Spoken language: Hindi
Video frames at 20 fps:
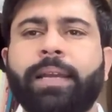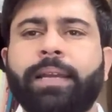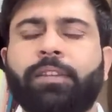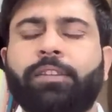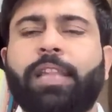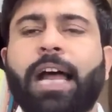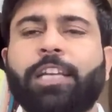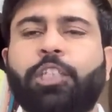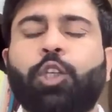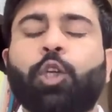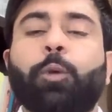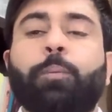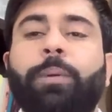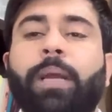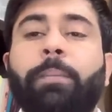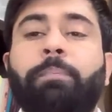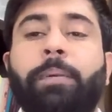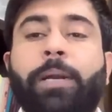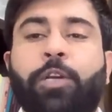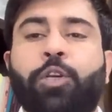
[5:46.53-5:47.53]
दस रुपये
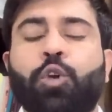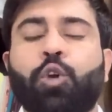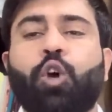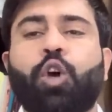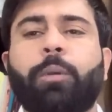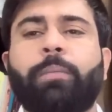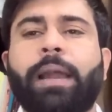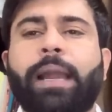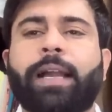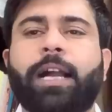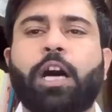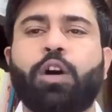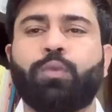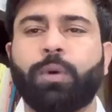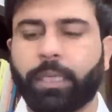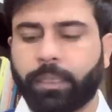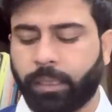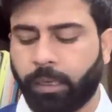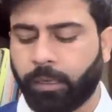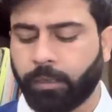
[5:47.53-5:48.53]
पेट्रोल महंगा
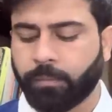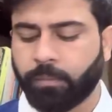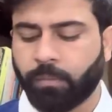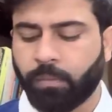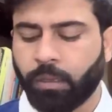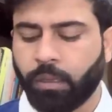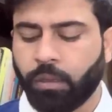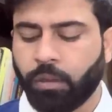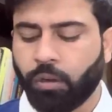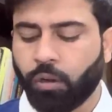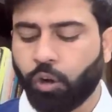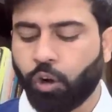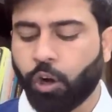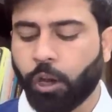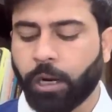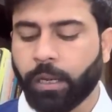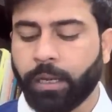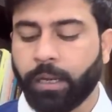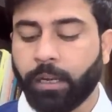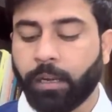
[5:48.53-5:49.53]
हुआ था
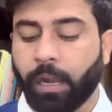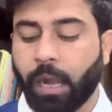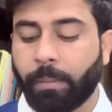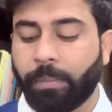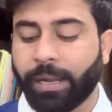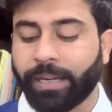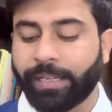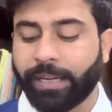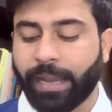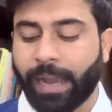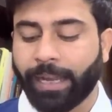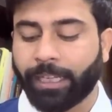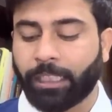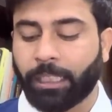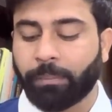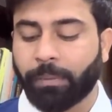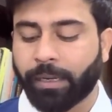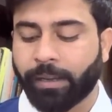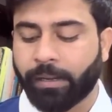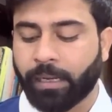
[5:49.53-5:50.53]
और खबर ये आई थी
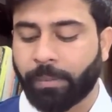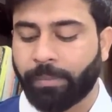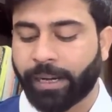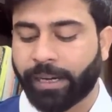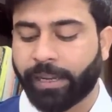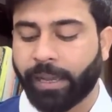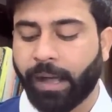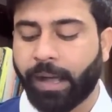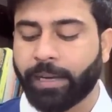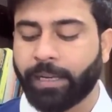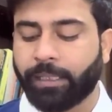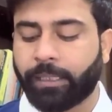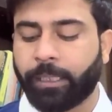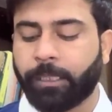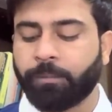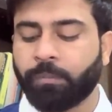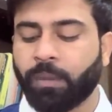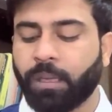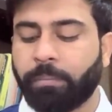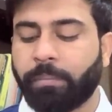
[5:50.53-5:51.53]
बल्कि खबर क्या आनी
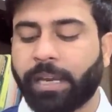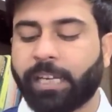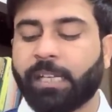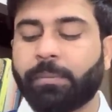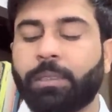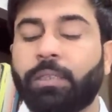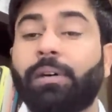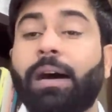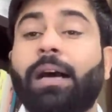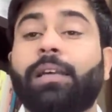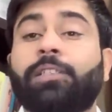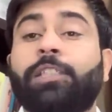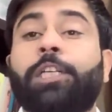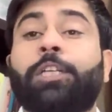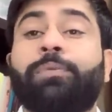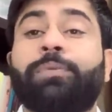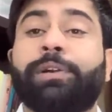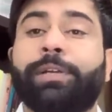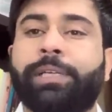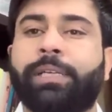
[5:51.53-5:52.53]
थी मरियम नवाज ने
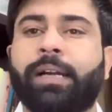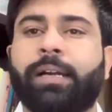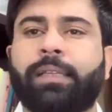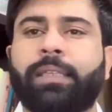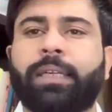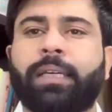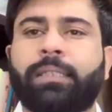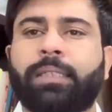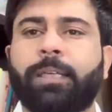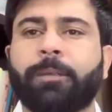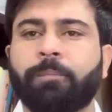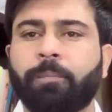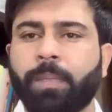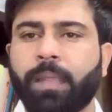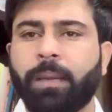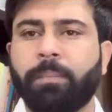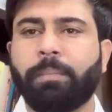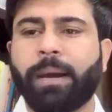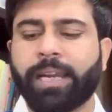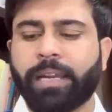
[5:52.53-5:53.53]
ट्वीट कर दिया था
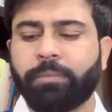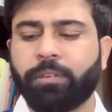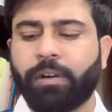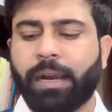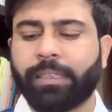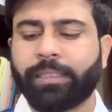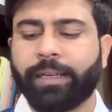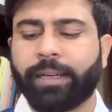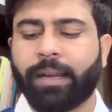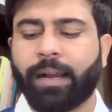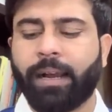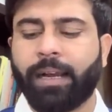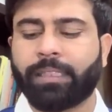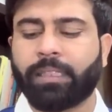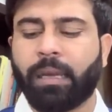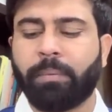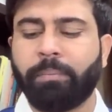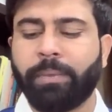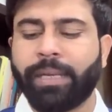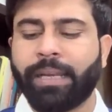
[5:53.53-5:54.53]
मरियम नवाज ने कहा
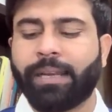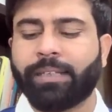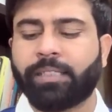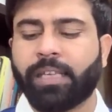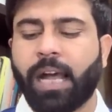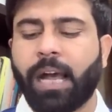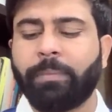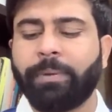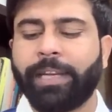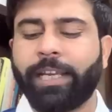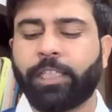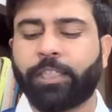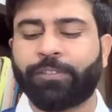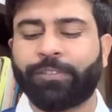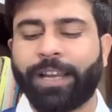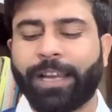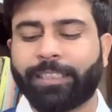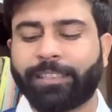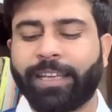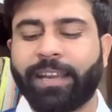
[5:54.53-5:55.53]
था मियाँ साहब ने इस
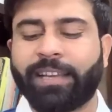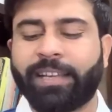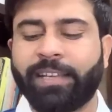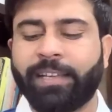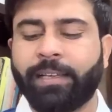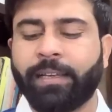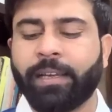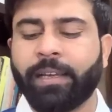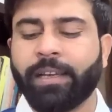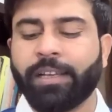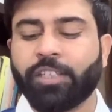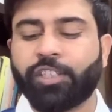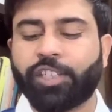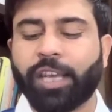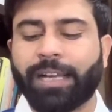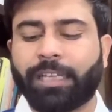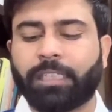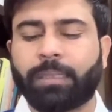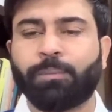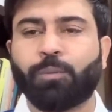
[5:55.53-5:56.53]
फैसले की
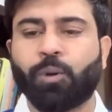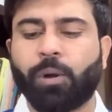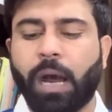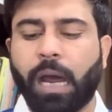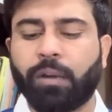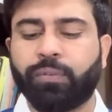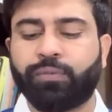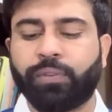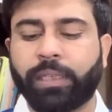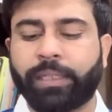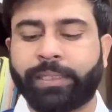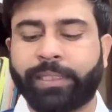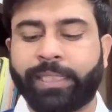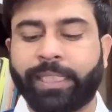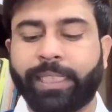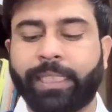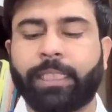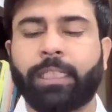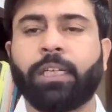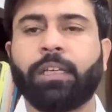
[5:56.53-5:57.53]
सख्त मुखालफत
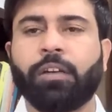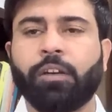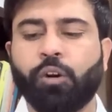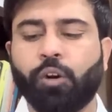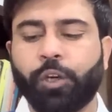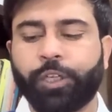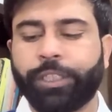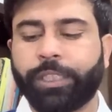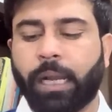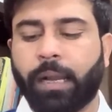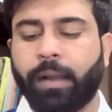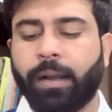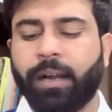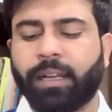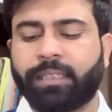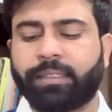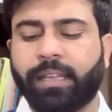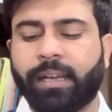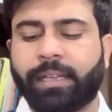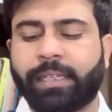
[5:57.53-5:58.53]
की और यहाँ
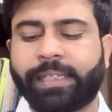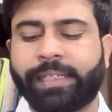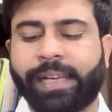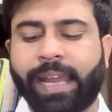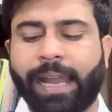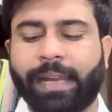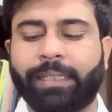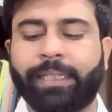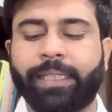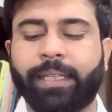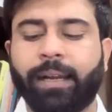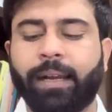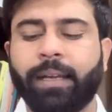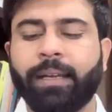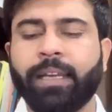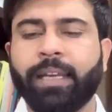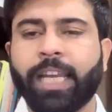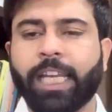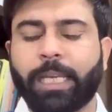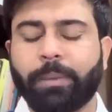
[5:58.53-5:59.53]
तक कह दिया
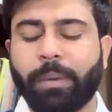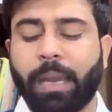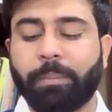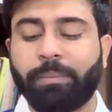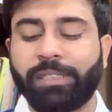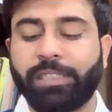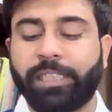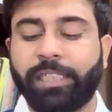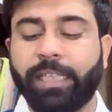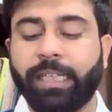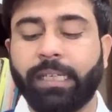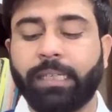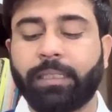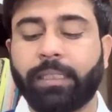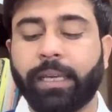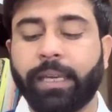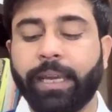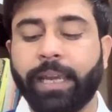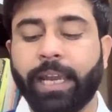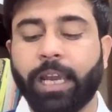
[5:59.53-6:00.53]
कि मैं मज़ीद
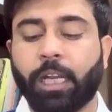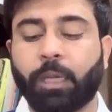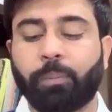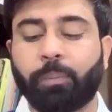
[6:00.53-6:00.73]
एक